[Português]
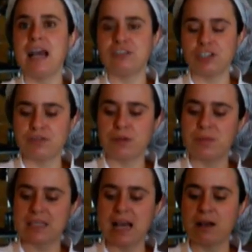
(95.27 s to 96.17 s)
A gente vai
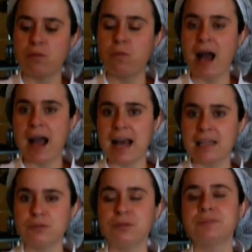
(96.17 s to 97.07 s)
começar com
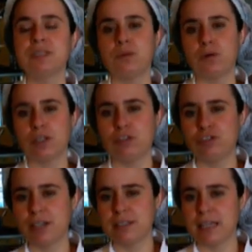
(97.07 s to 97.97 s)
alho, um
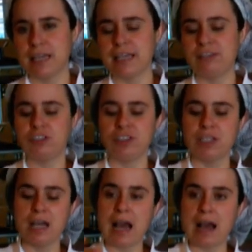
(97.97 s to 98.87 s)
pouquinho de azeite,
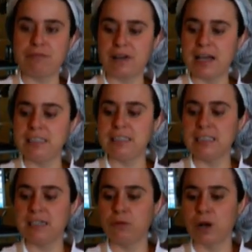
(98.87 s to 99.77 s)
a
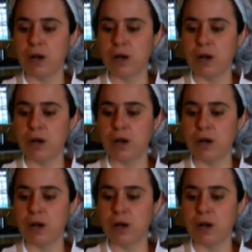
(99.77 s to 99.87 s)
farinha, o